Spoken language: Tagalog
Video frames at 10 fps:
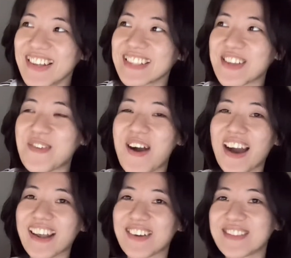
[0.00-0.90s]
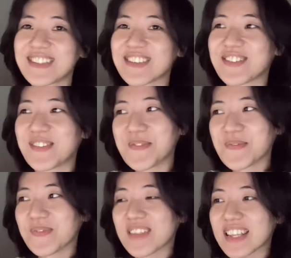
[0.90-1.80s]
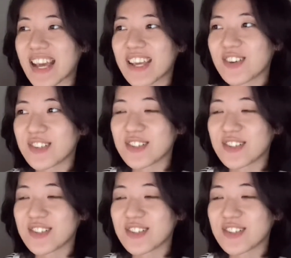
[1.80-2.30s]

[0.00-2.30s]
sa background. So, ayun,